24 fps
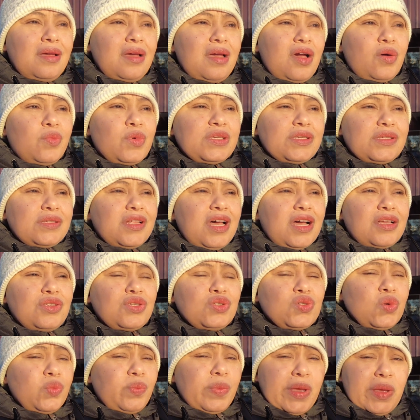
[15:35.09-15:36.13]
É uma cidade
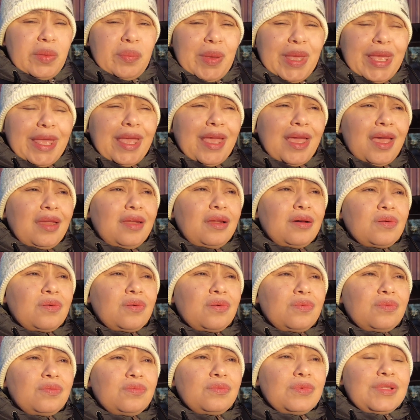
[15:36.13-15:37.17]
super pequena,
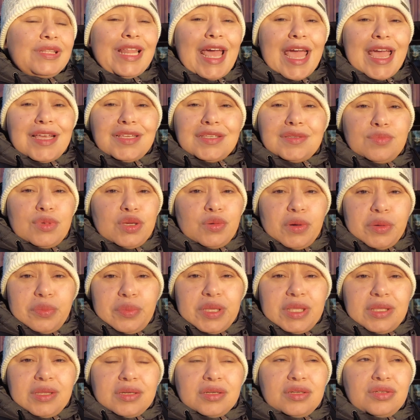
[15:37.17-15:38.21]
com 10 mil
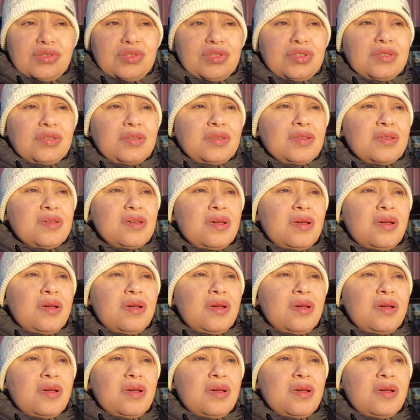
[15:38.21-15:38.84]
habitantes,